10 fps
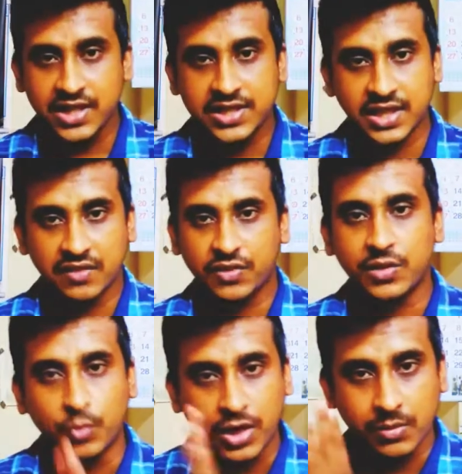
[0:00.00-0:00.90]
டிவி
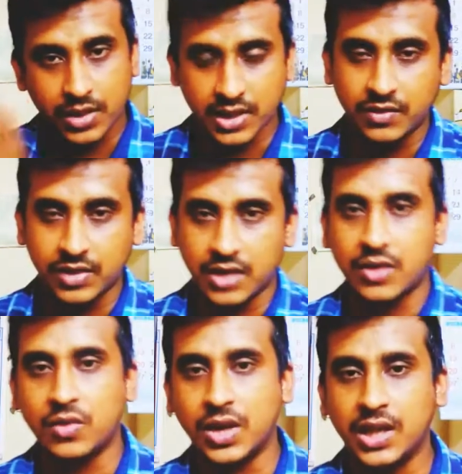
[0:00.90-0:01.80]
செல்ஃப் வந்து முக்கியமாக
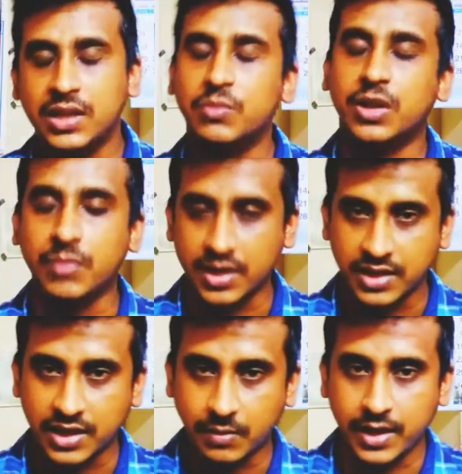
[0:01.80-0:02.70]
எடுத்துக்கிங்க தவிர உங்கள் ஹெல்த்தை
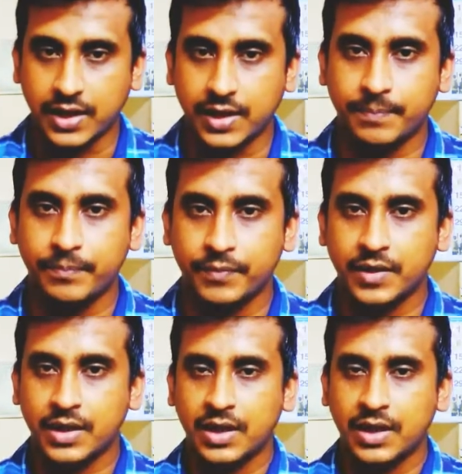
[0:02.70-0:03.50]
முக்கியமாக எடுத்துக்க மாட்டீங்க